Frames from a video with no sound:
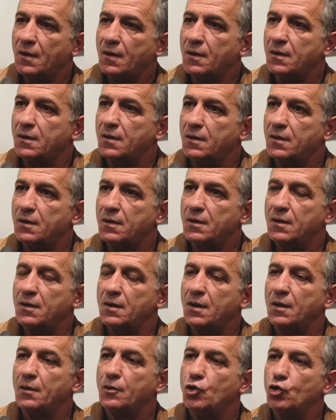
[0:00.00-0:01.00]

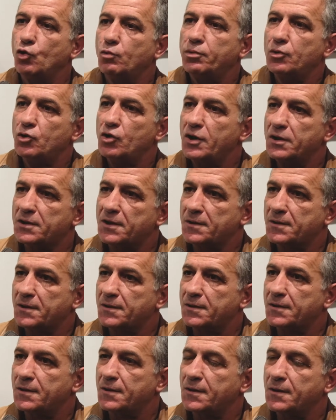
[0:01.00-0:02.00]
э, любой этот
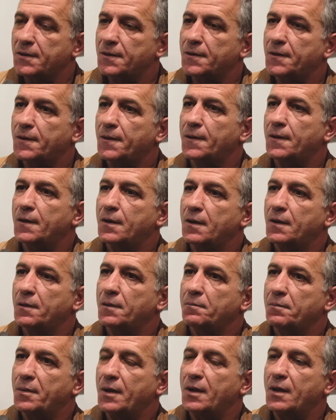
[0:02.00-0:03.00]
э, э,
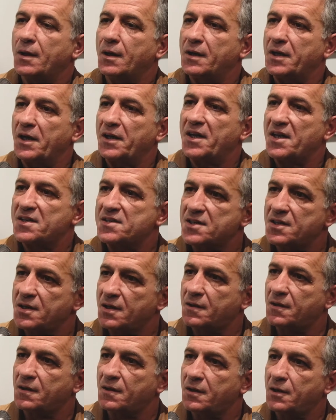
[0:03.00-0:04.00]
э
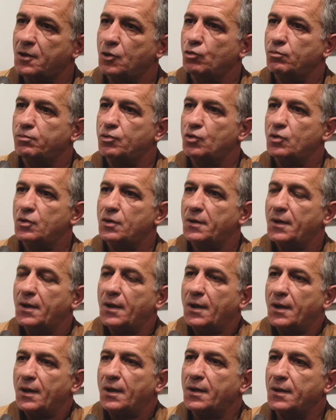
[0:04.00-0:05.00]
геноцид или любое
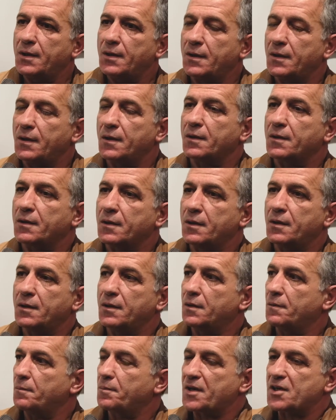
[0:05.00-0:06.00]

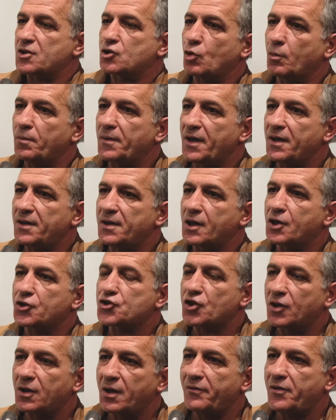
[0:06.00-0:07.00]
э, преступление к
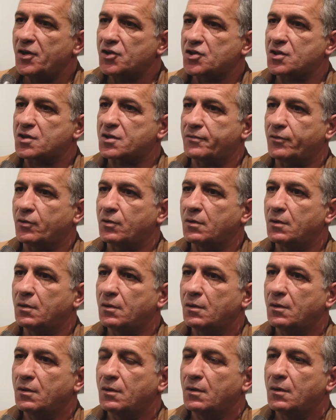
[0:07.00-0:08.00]
человечеству.
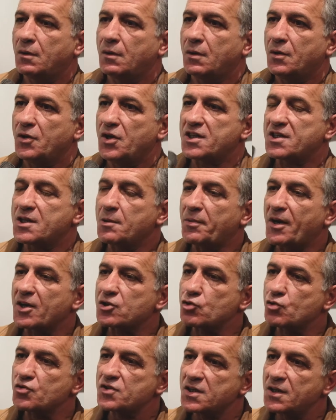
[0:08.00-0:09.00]
Если
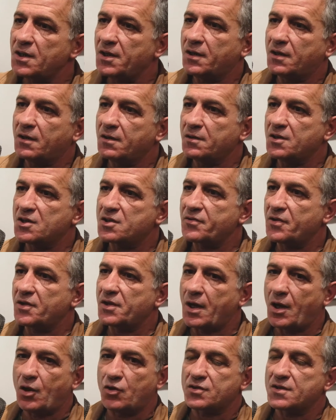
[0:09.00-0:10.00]
посудили,
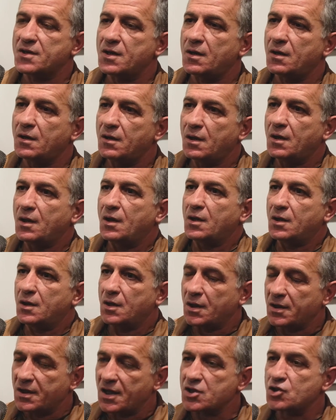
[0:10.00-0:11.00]
извиняюсь, да,
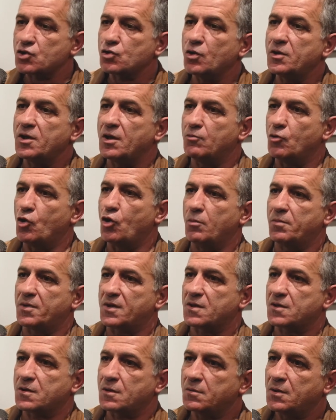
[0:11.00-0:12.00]
Э, достойным
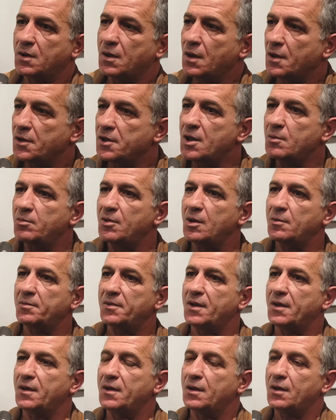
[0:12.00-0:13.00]
образом, не было
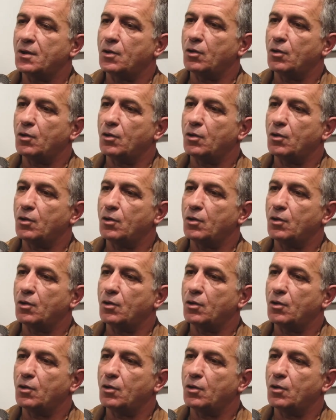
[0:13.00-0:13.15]
бы и